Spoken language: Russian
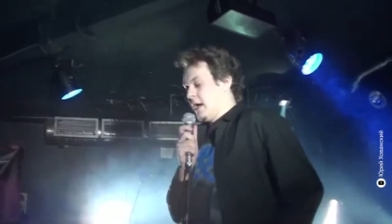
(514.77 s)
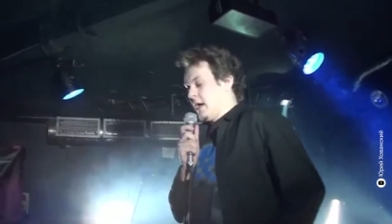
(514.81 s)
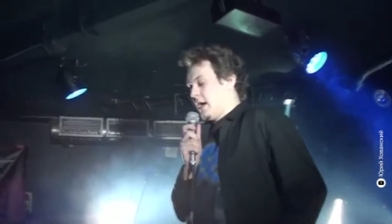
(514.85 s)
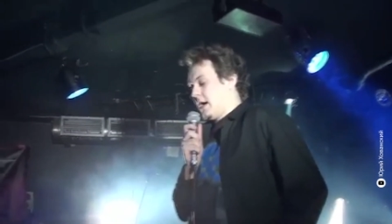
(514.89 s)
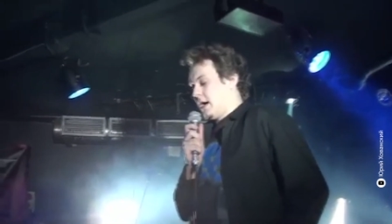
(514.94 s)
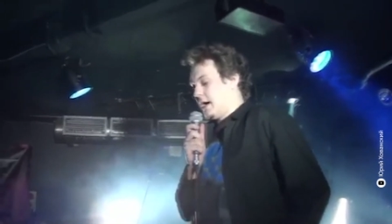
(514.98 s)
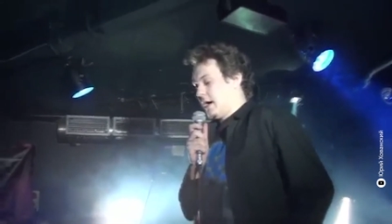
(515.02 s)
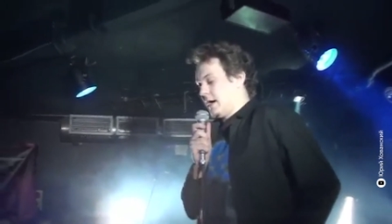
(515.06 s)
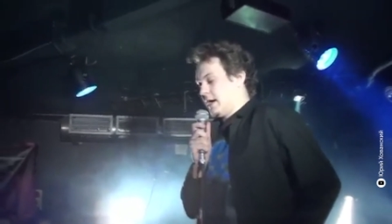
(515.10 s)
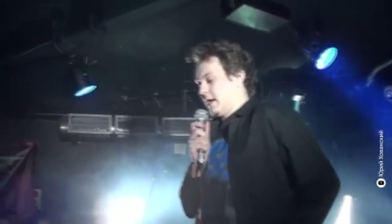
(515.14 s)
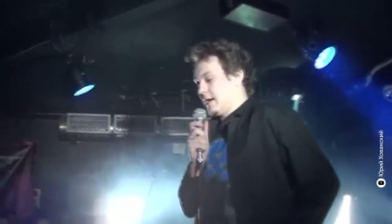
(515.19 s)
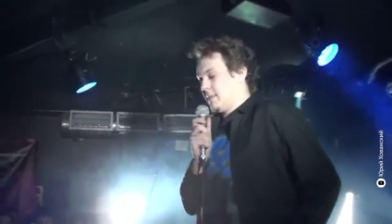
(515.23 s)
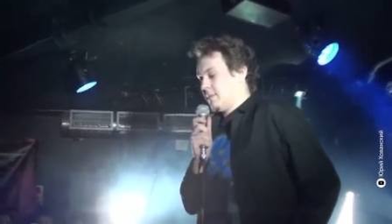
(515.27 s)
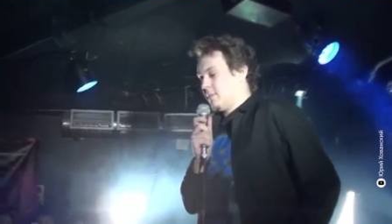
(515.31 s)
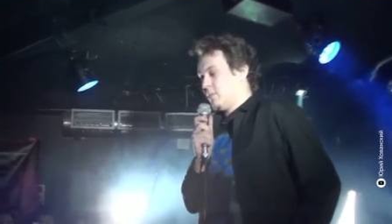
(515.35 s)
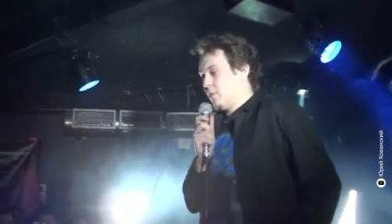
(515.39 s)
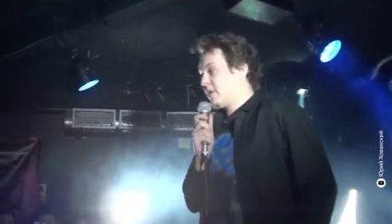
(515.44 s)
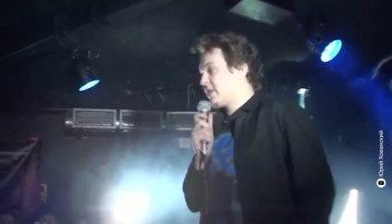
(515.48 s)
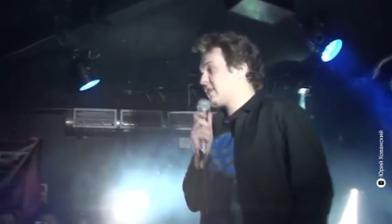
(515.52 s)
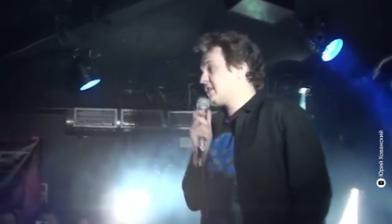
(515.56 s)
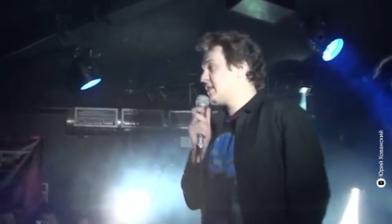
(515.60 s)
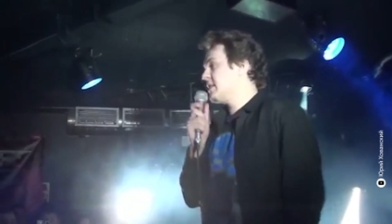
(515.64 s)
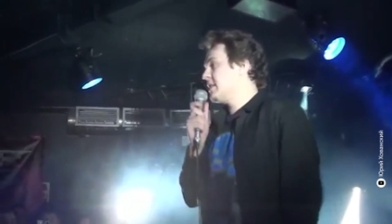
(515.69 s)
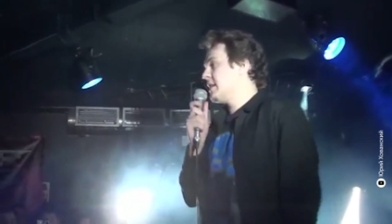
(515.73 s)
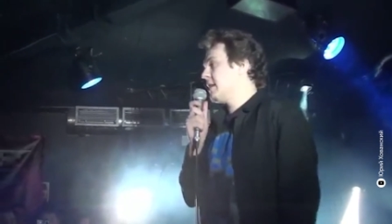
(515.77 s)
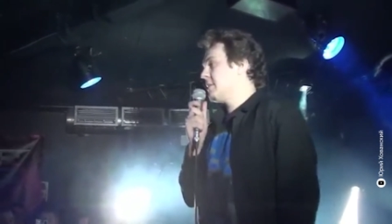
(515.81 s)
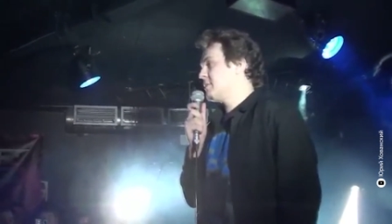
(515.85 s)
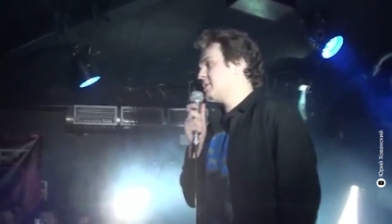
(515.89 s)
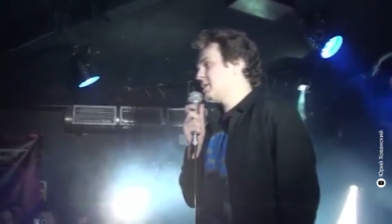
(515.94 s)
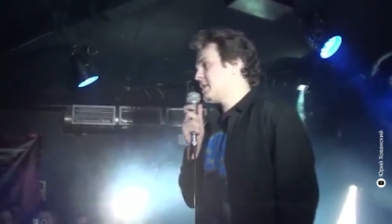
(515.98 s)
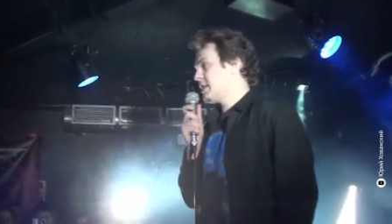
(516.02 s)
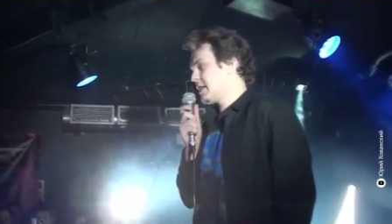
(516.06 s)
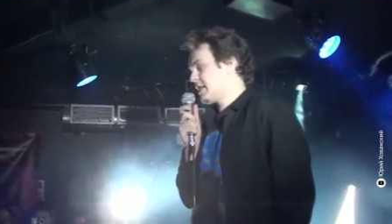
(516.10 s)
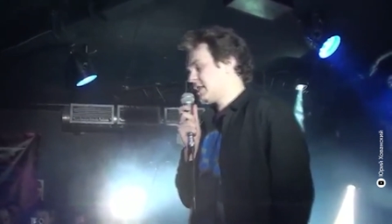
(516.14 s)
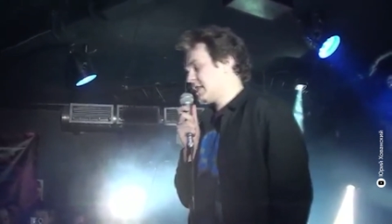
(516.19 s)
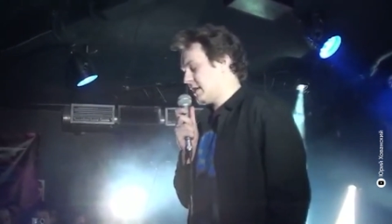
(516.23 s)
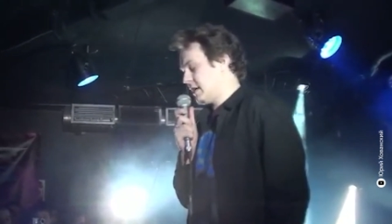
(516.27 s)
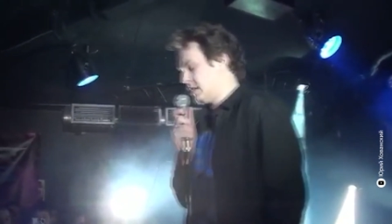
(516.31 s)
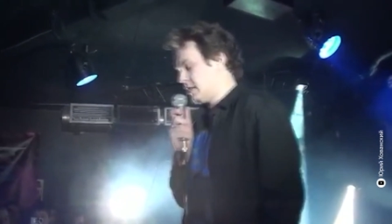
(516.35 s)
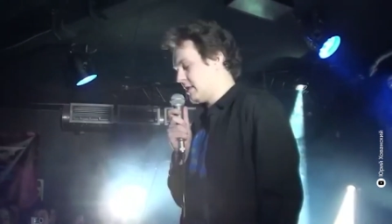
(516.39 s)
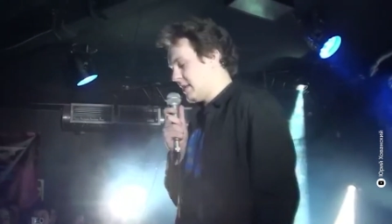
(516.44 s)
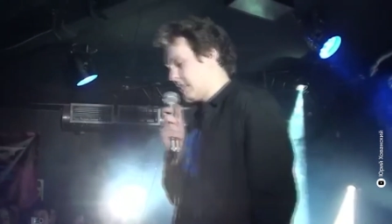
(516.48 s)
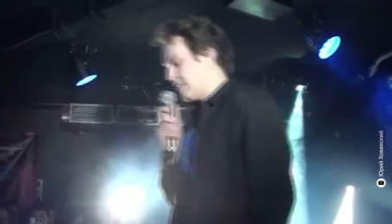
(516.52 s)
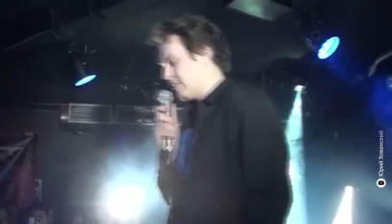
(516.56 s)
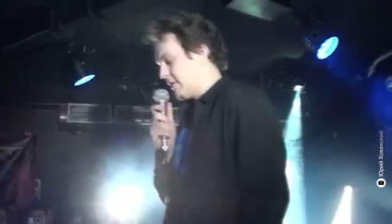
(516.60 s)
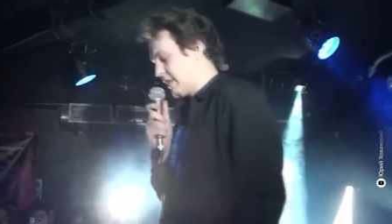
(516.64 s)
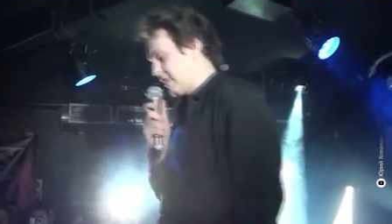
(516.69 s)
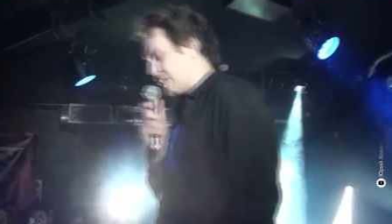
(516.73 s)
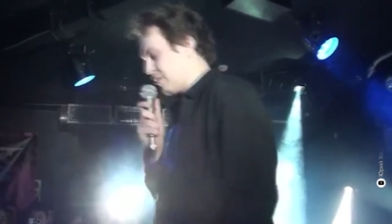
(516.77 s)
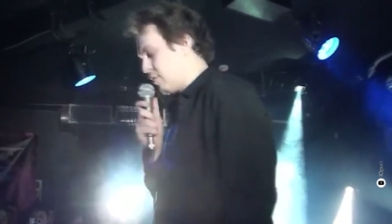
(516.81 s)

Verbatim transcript: А, мой стендап не нацелен на вас,